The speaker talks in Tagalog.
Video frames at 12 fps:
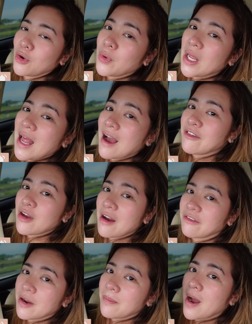We love you
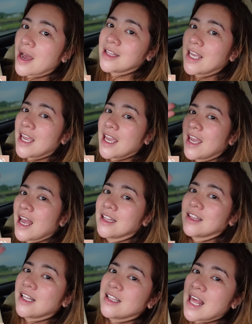everybody!
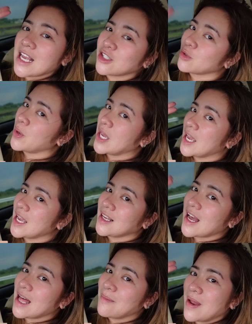Until next week,
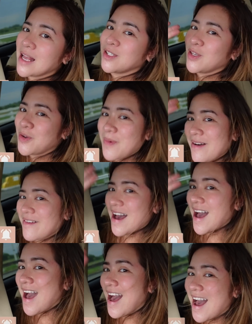God bless you!
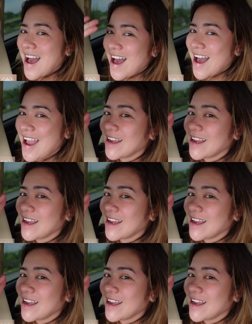Bye-bye!